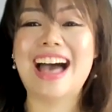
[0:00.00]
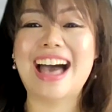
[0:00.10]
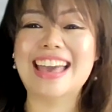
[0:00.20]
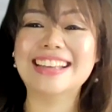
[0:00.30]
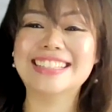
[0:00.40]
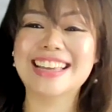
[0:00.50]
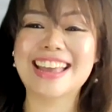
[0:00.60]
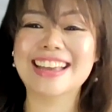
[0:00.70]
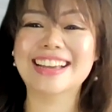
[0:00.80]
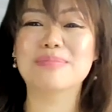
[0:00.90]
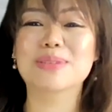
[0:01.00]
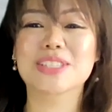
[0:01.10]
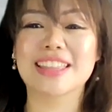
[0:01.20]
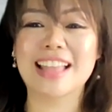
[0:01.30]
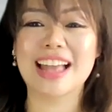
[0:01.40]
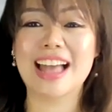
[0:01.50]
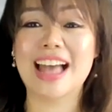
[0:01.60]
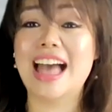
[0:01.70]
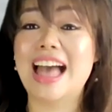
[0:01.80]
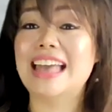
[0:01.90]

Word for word: Hi Jeng, kamusta na?